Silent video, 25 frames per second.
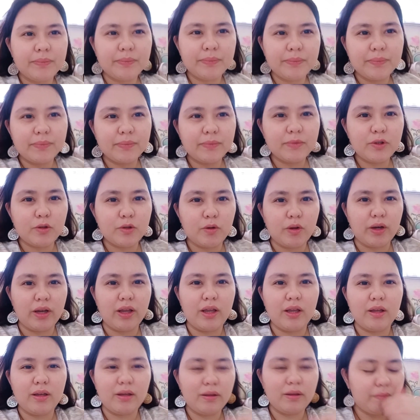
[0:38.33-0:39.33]
sorry,
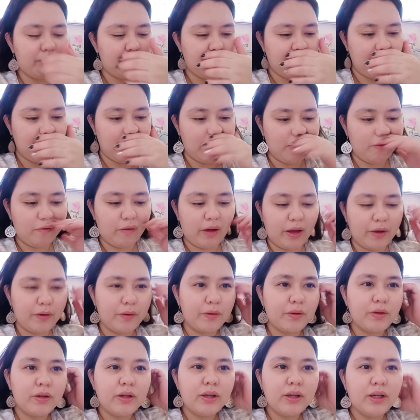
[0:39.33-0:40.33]
magalaw kayo.
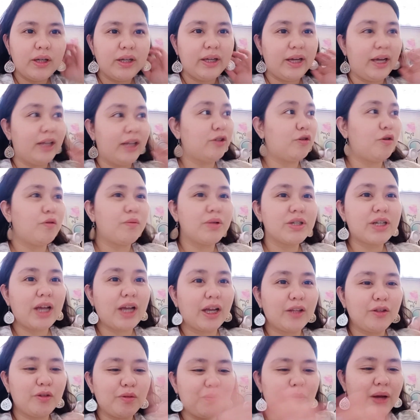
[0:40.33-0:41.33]
And kung
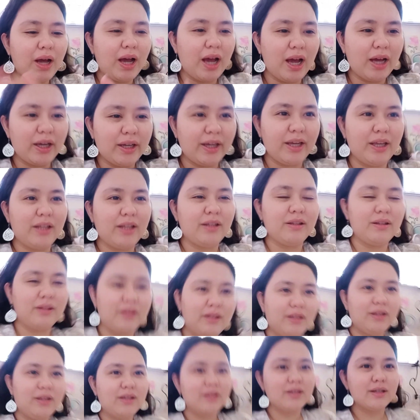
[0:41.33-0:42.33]
masyadong mahangin,
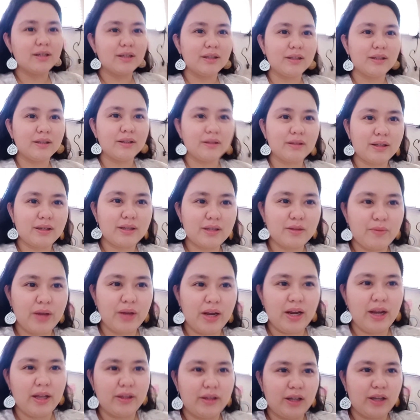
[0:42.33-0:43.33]
kasi may
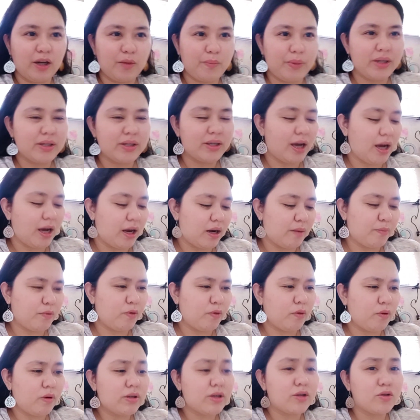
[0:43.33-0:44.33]
electric pan sa harap ko
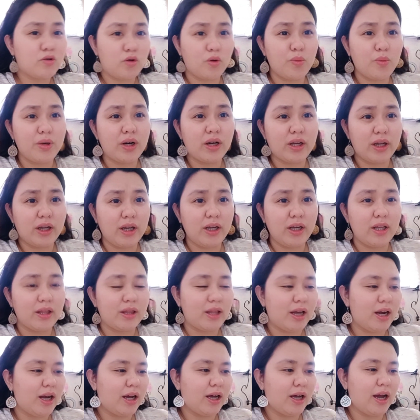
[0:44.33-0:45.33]
kasi sobrang init
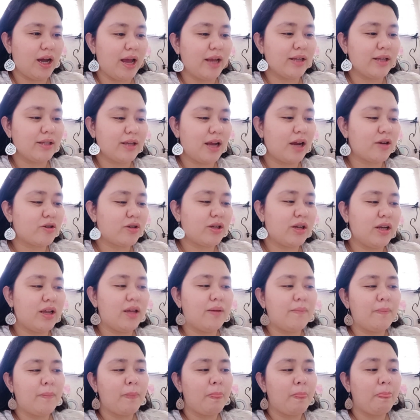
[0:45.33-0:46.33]
talaga guys. Actually,
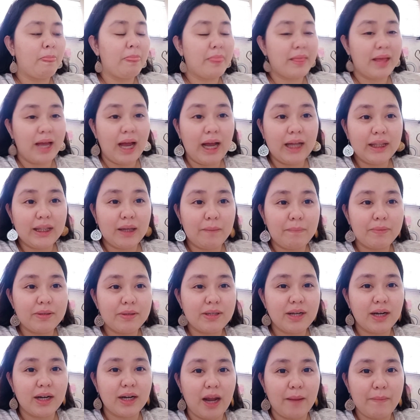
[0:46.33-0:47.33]
kakatapos
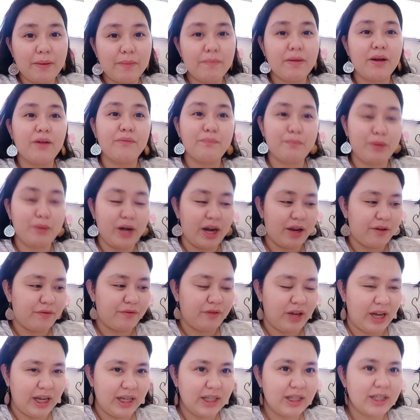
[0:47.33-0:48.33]
lang namin
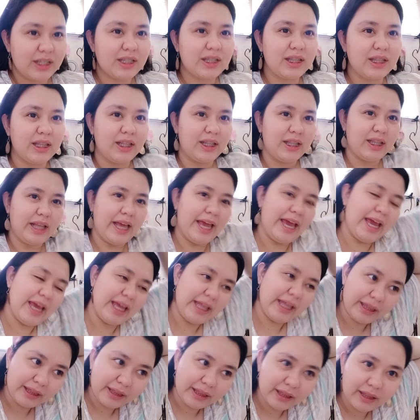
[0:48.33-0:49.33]
mag-breakfast.
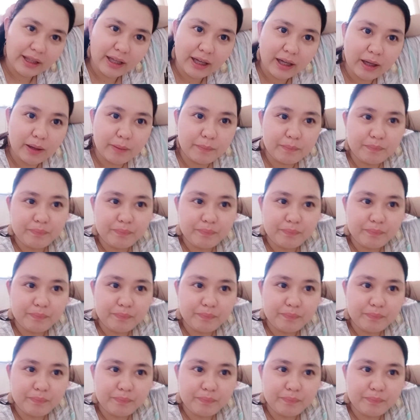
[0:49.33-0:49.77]
And, um,